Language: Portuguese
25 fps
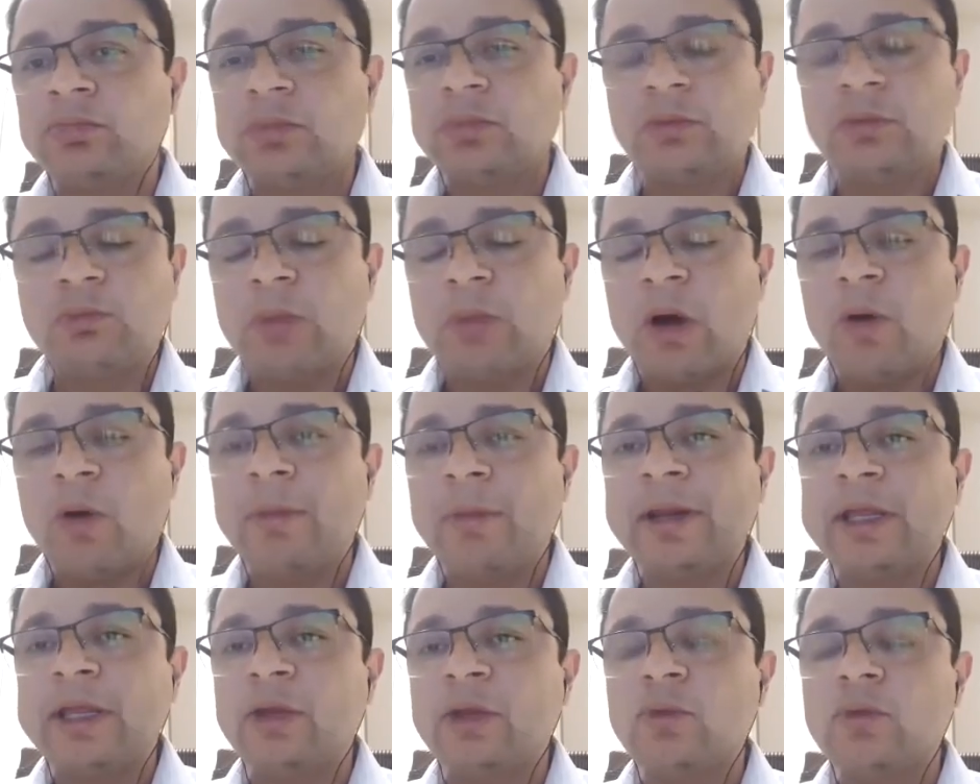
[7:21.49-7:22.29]
uma
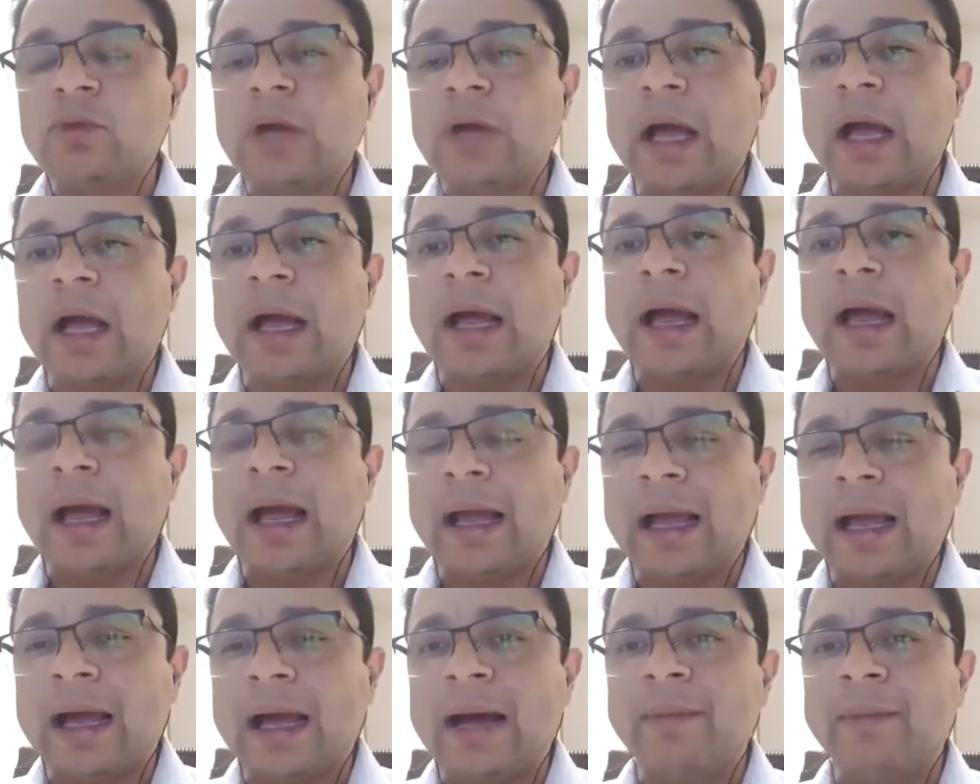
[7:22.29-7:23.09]
obra que nunca
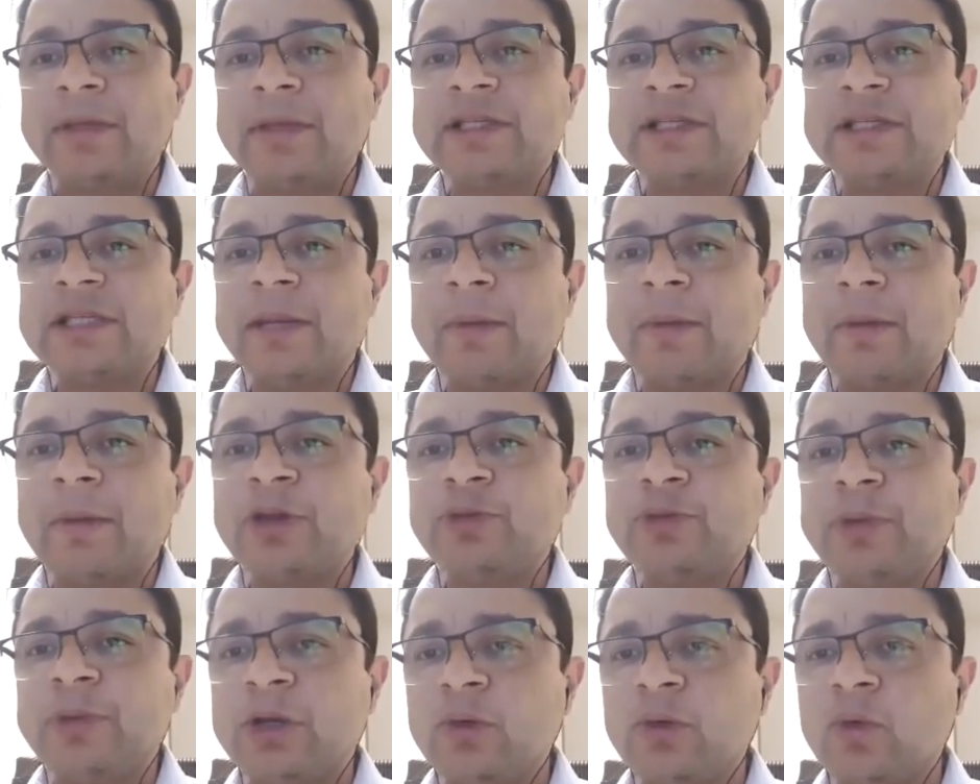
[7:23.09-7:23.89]
acaba,
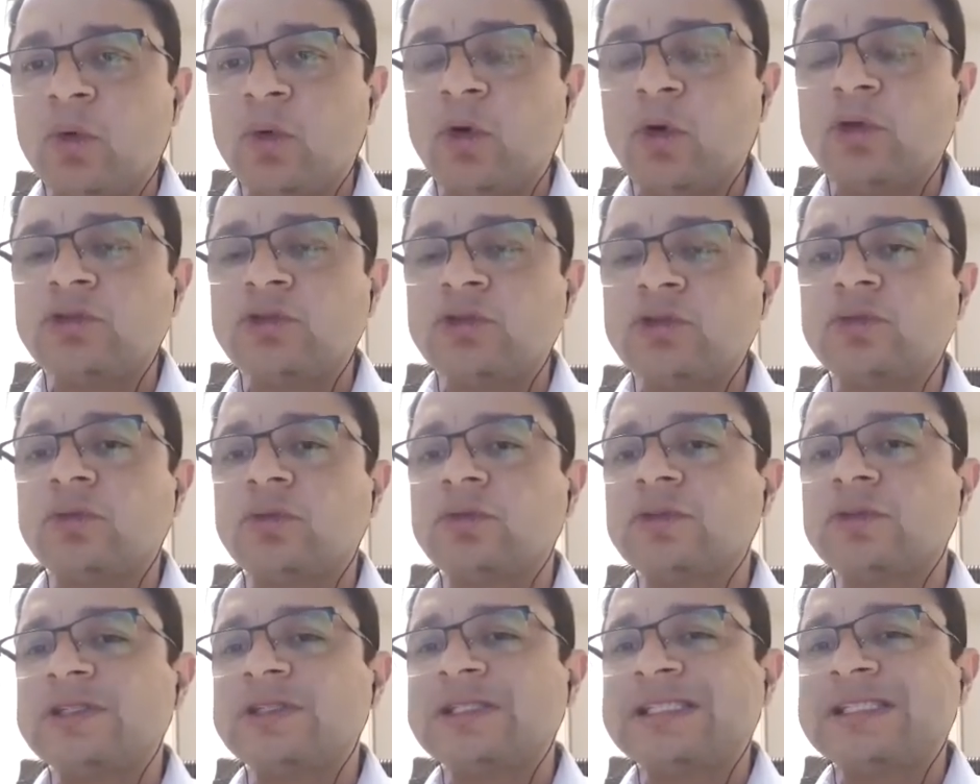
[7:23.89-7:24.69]
extremamente perigoso,
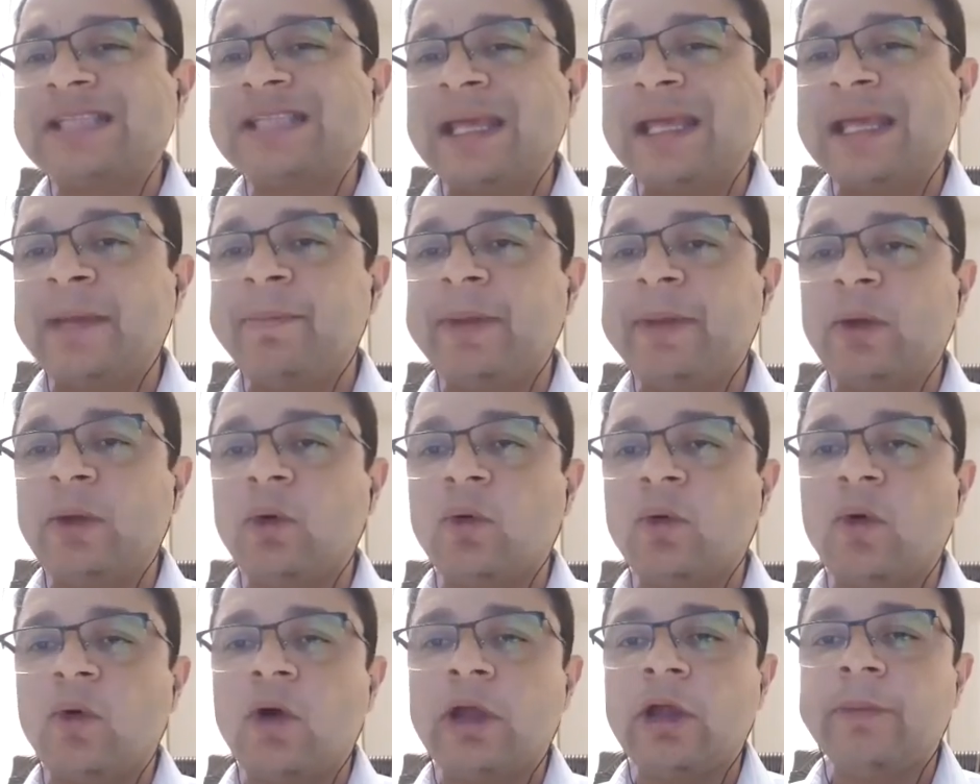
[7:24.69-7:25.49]
sempre
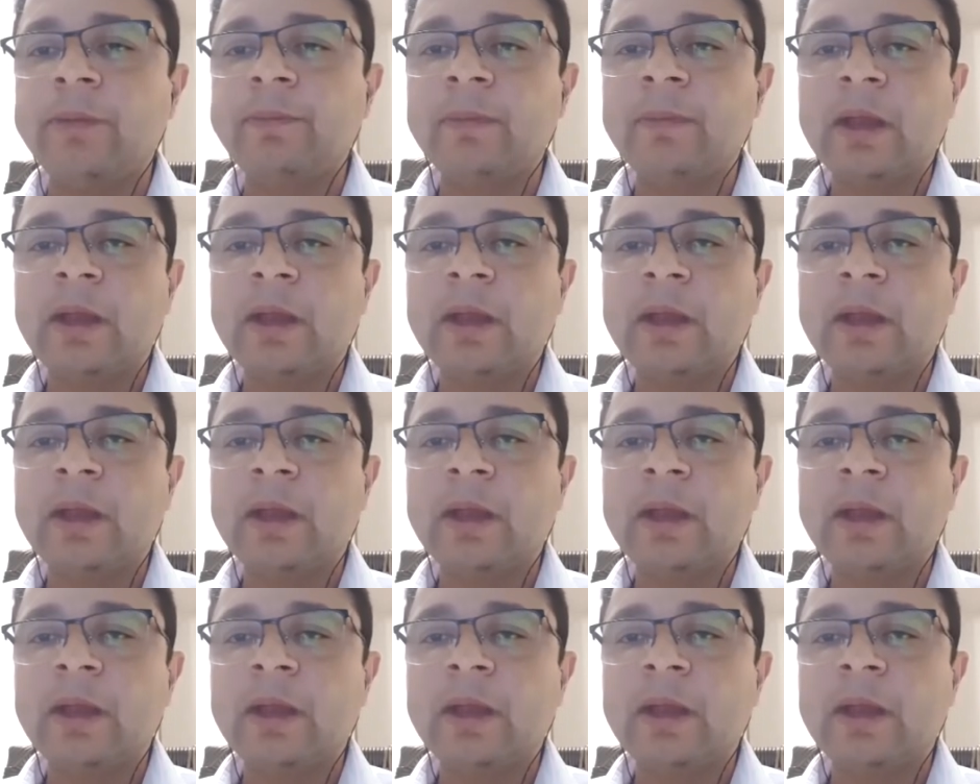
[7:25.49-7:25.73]
ocorrem